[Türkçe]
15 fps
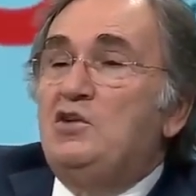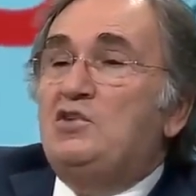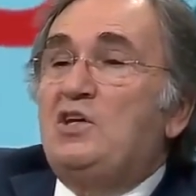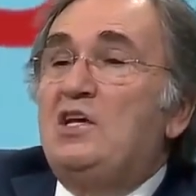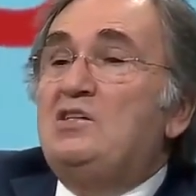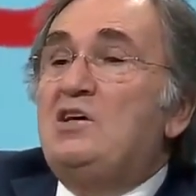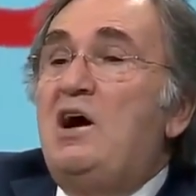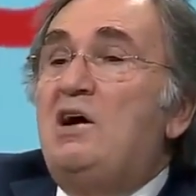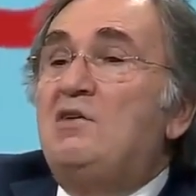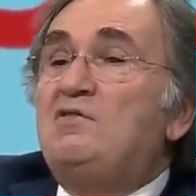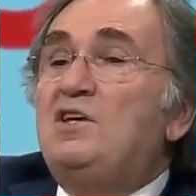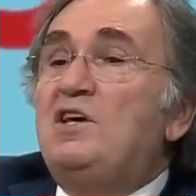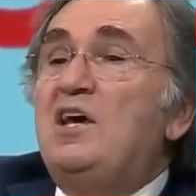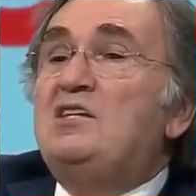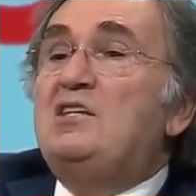
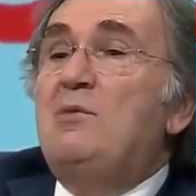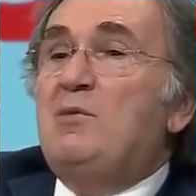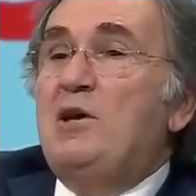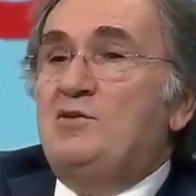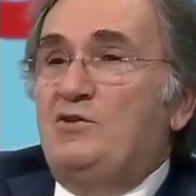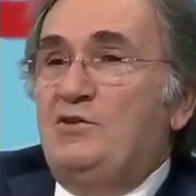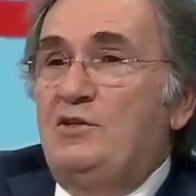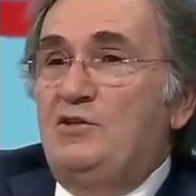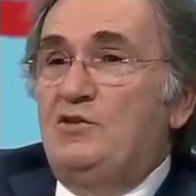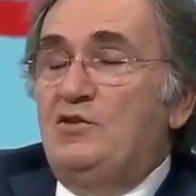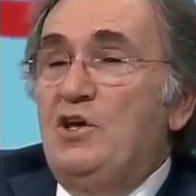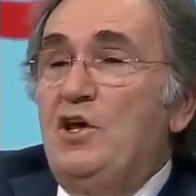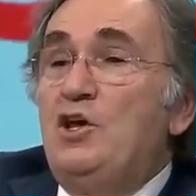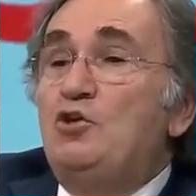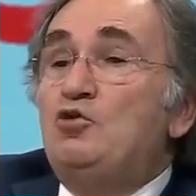tedavi
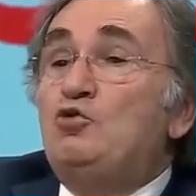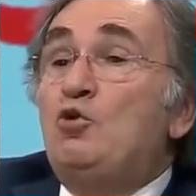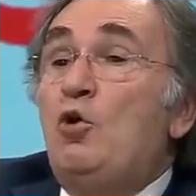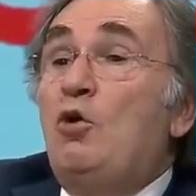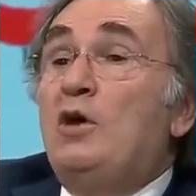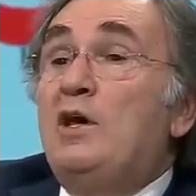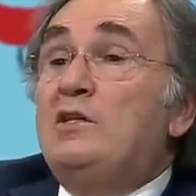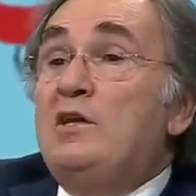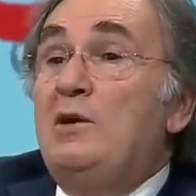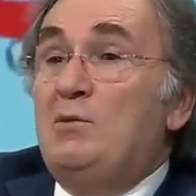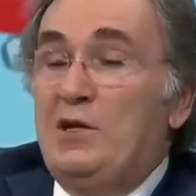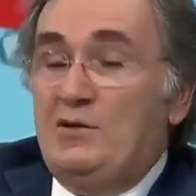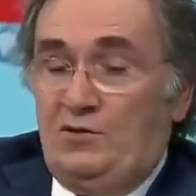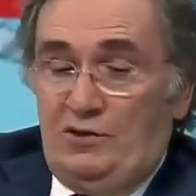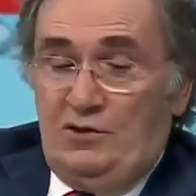edemezsiniz. Yok
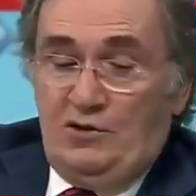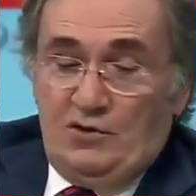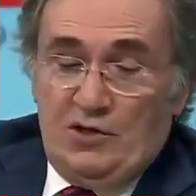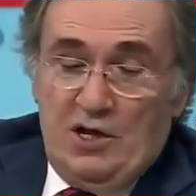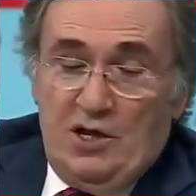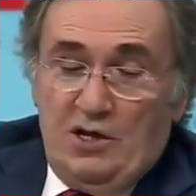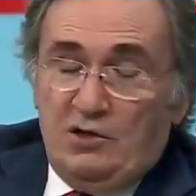edemezsiniz.